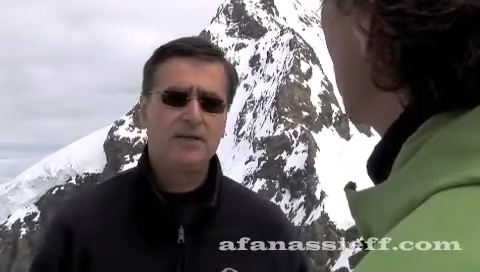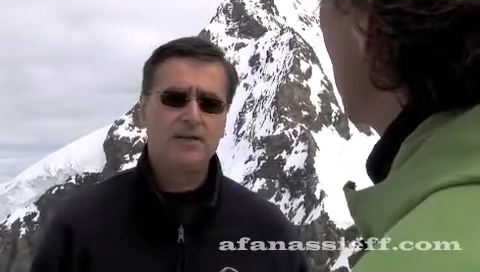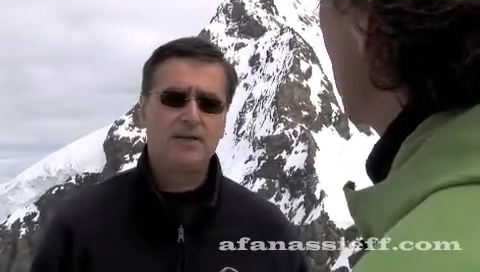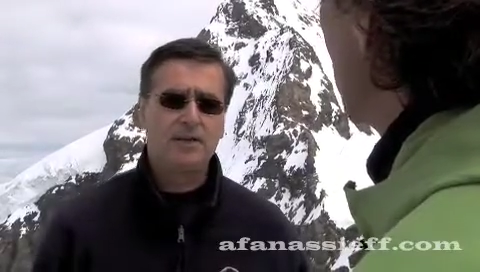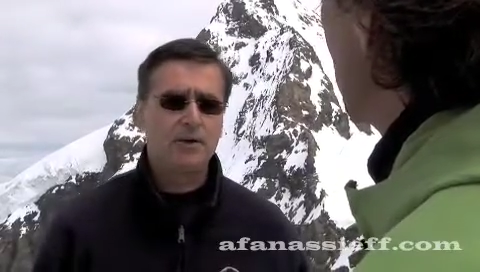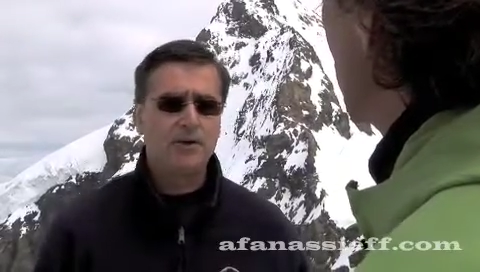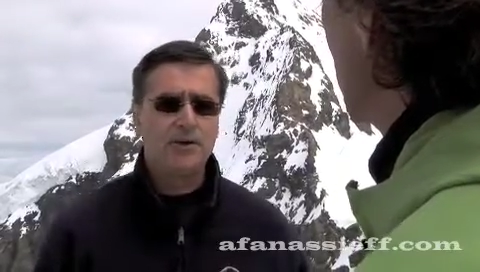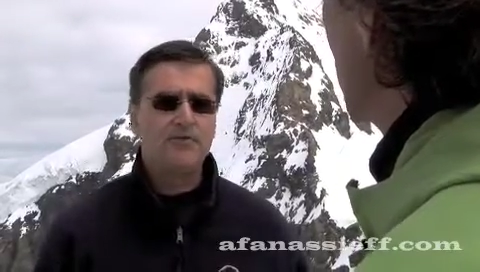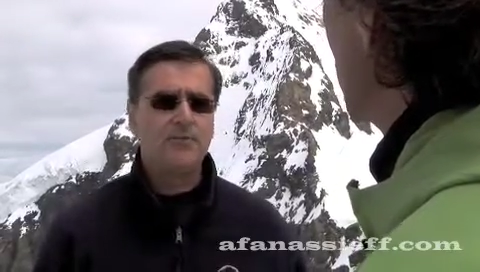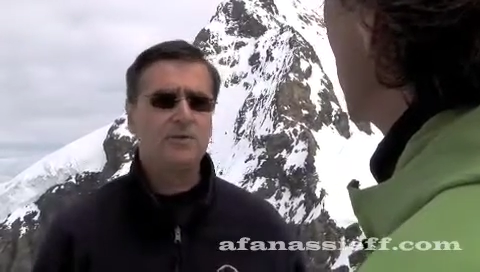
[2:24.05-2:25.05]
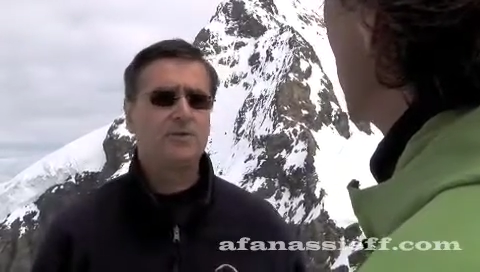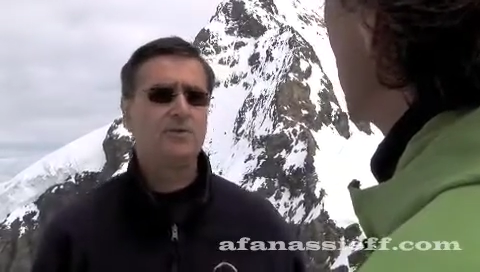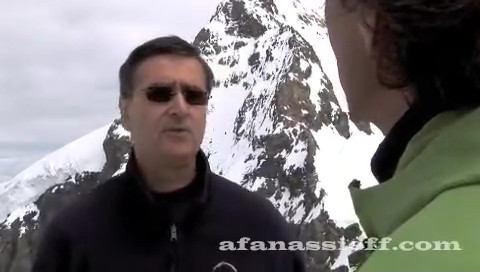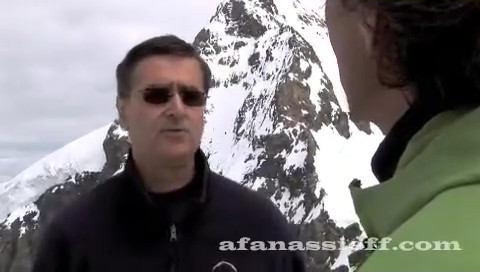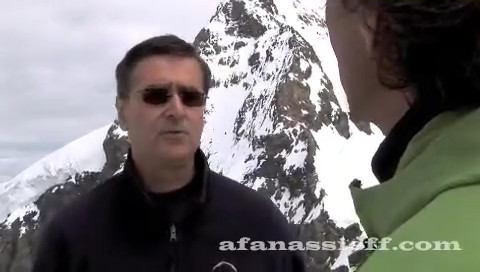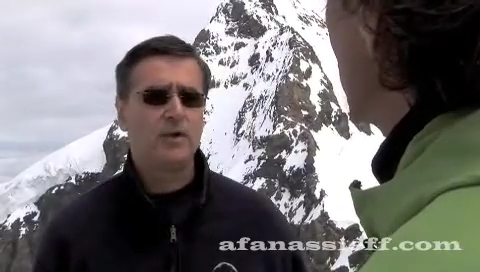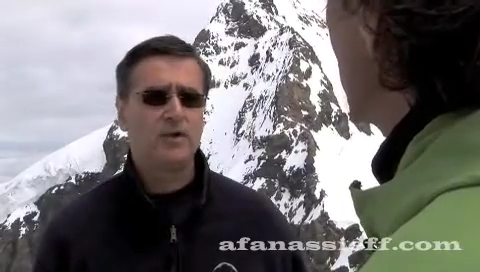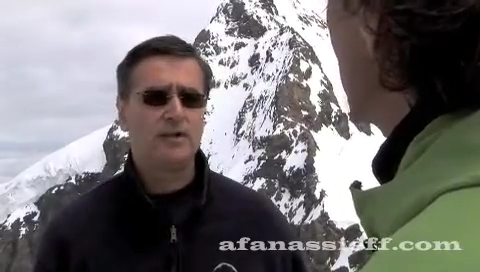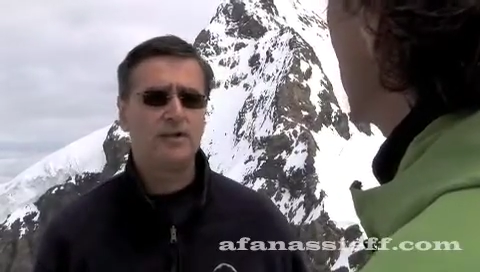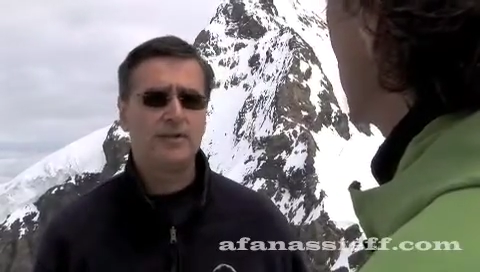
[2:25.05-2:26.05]
un, relèvement du niveau
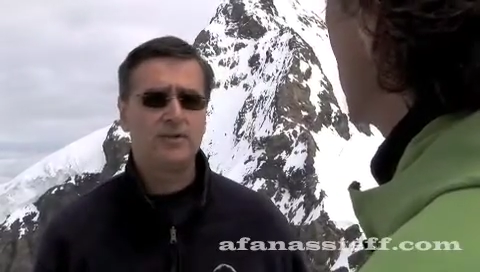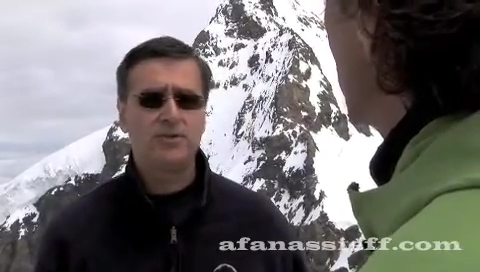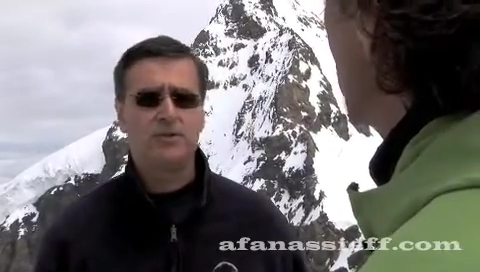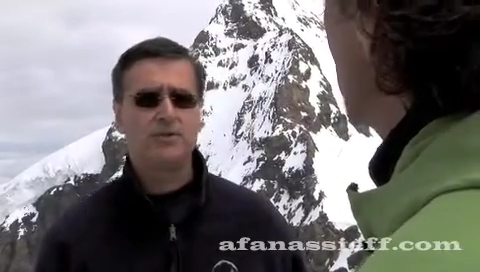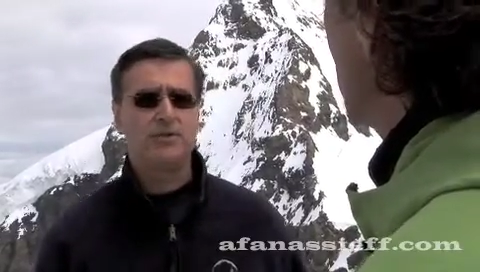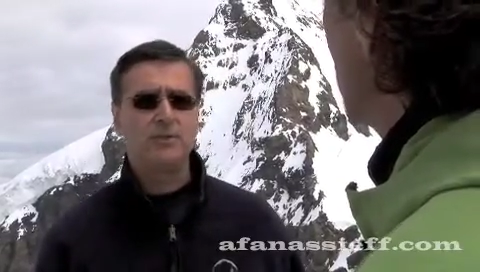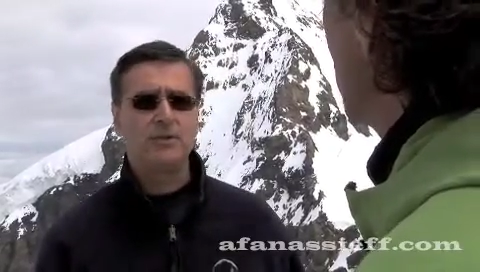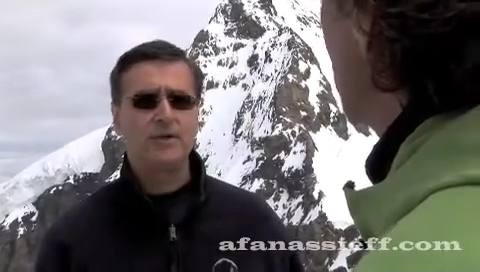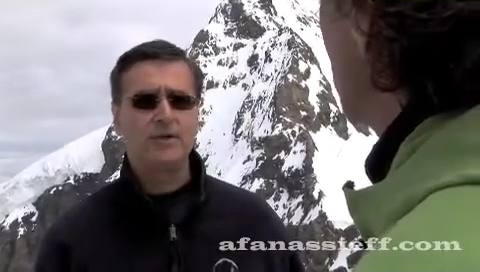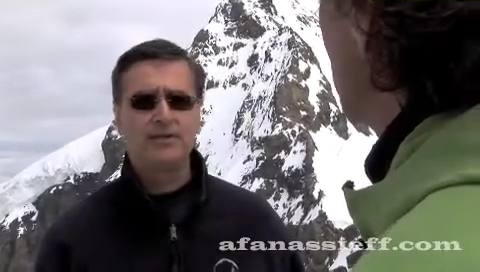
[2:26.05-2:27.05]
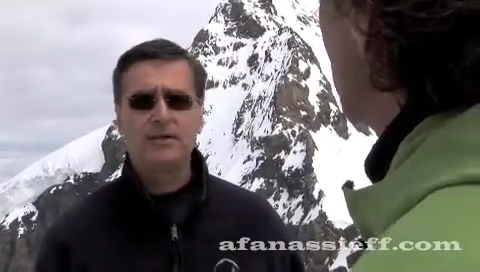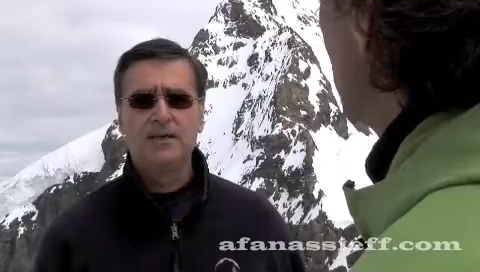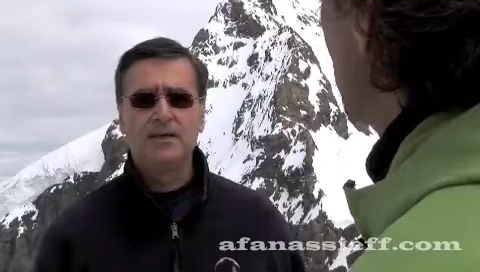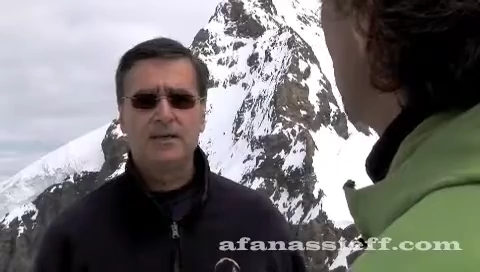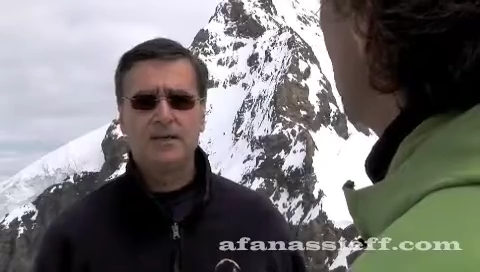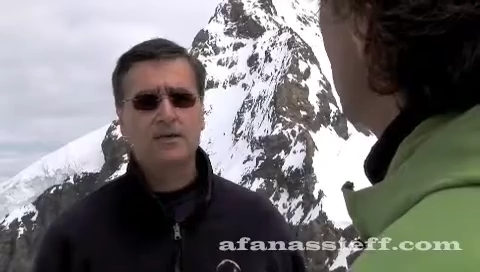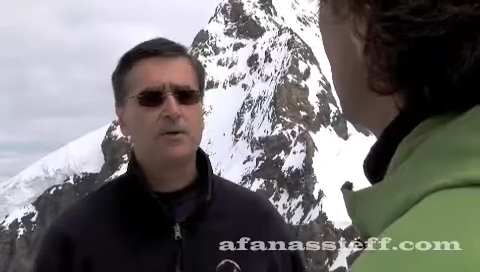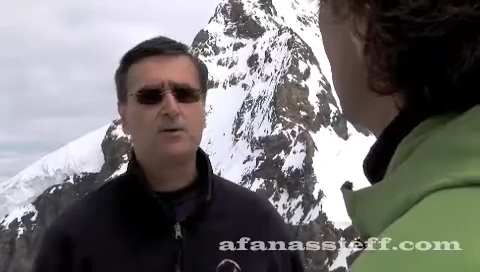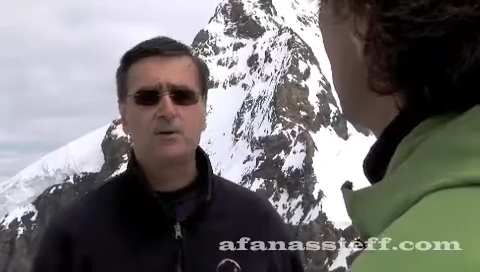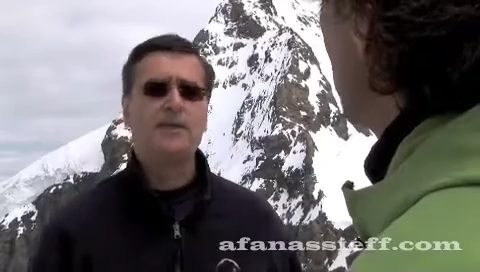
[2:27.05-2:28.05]
moyen de la neige de l'ordre de 1000 mètres et un
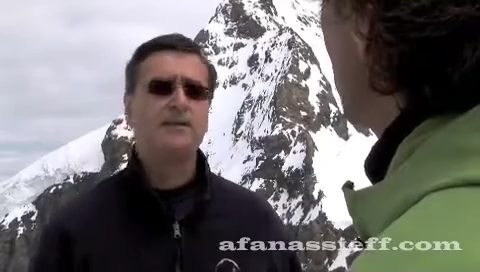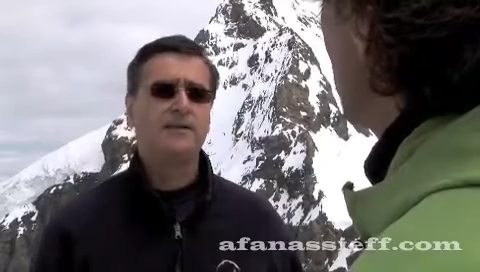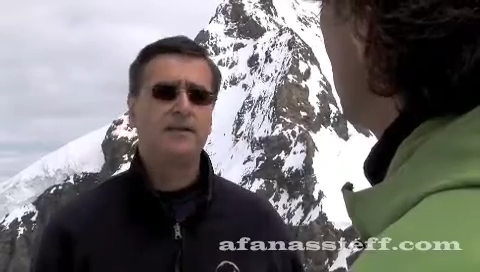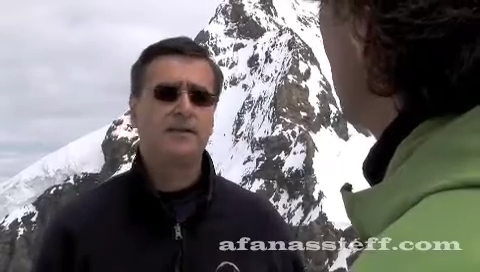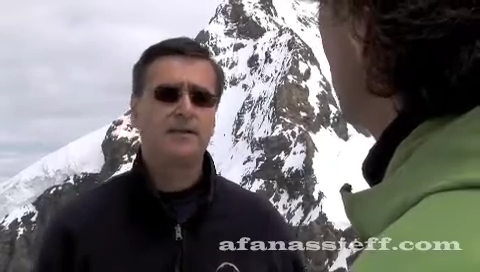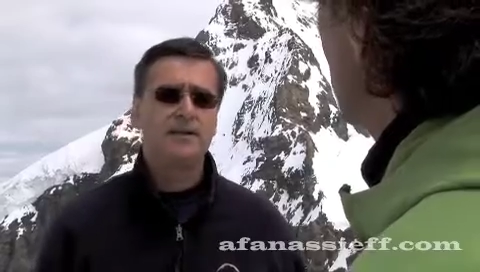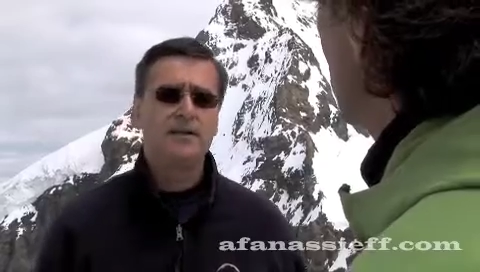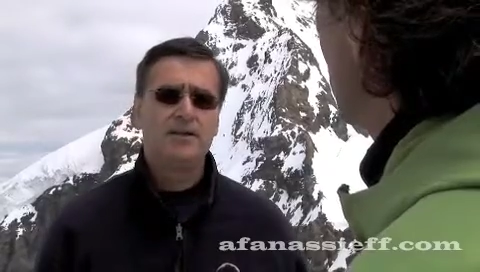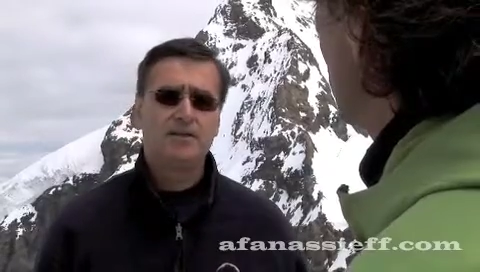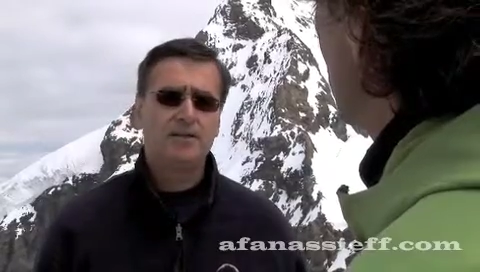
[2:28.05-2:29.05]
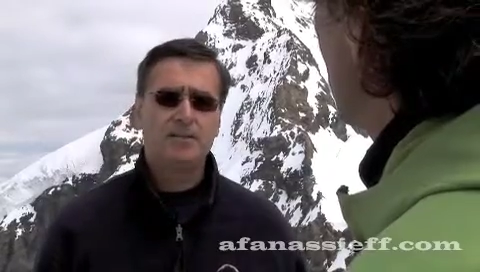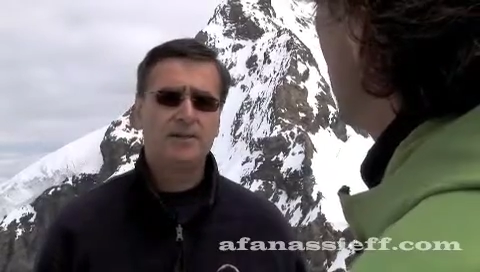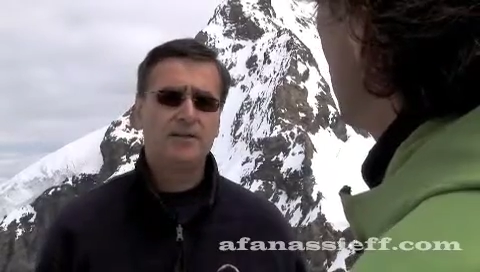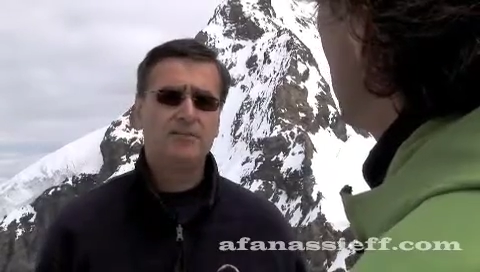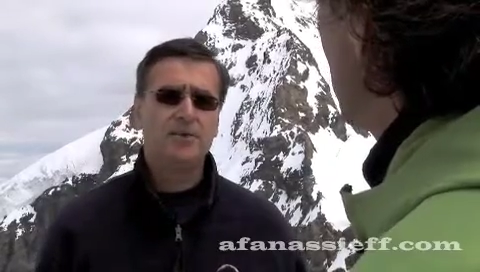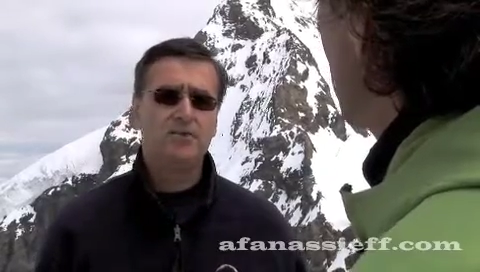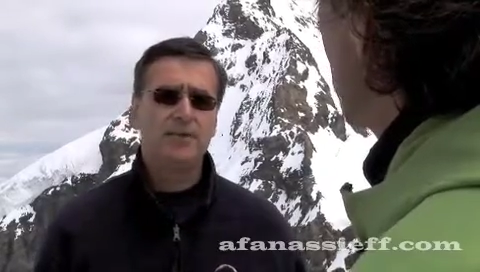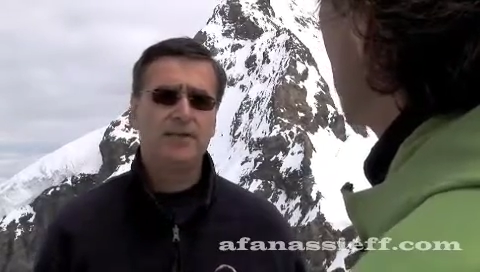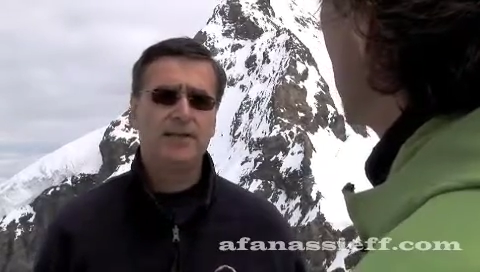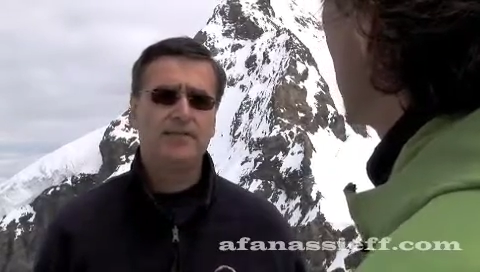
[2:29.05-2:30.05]
recul accéléré de pratiquement tous
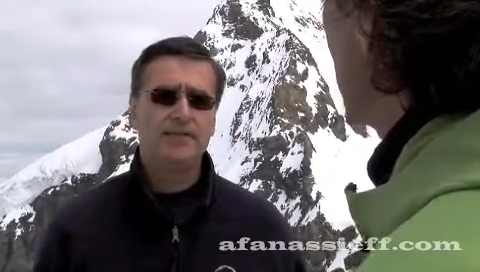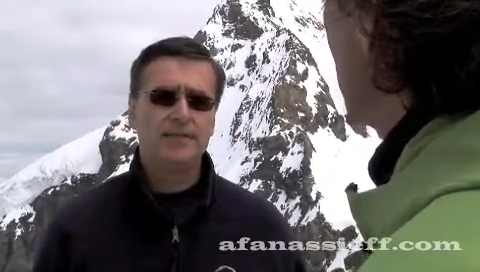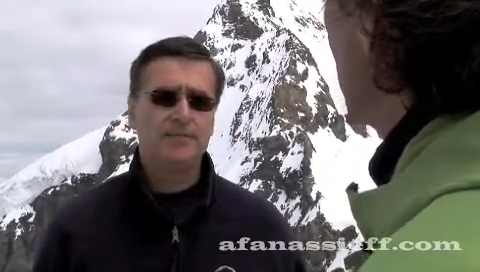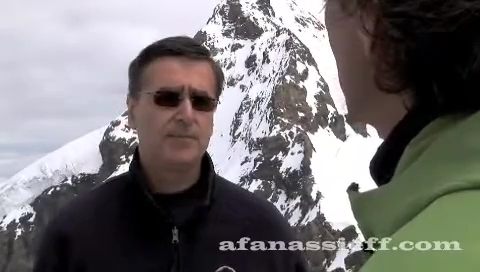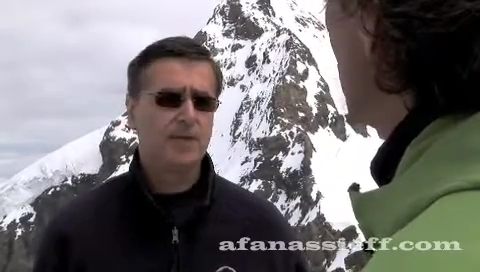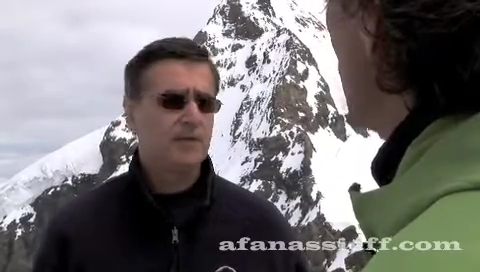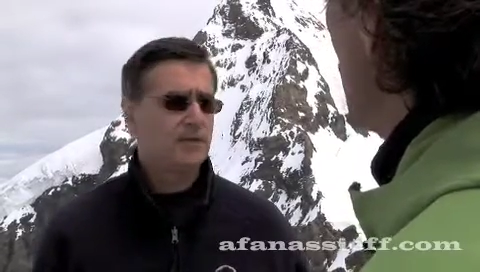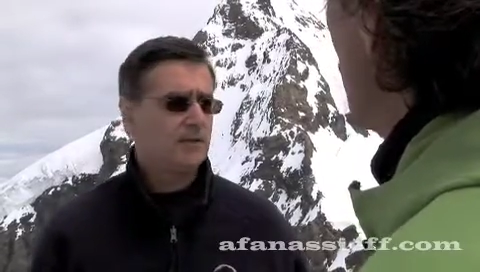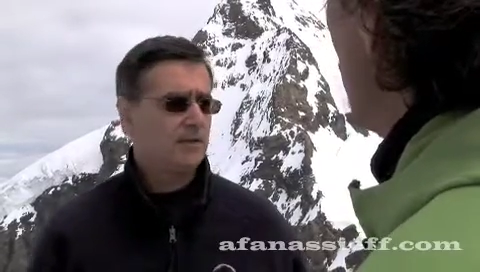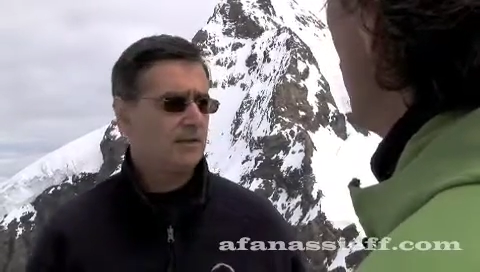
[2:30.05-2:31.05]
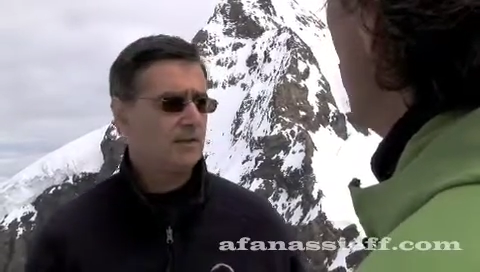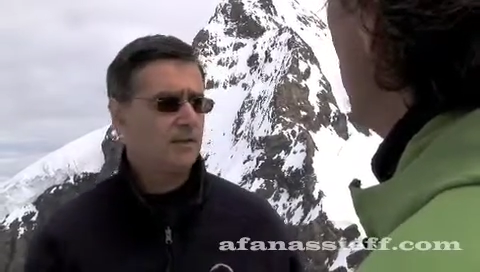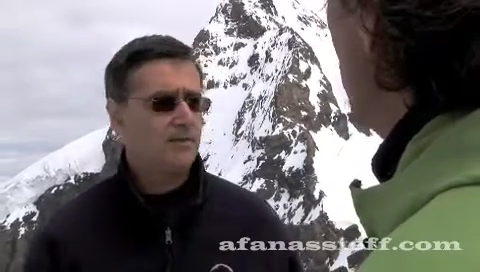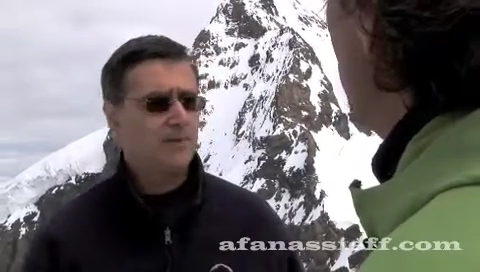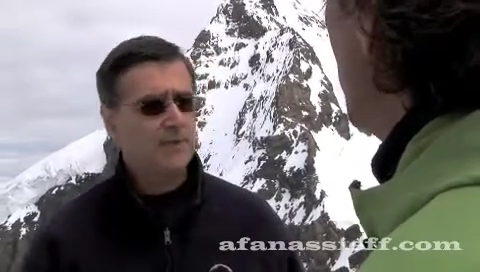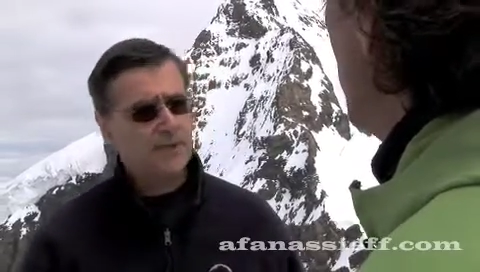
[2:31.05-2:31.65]
les glaciers. Euh,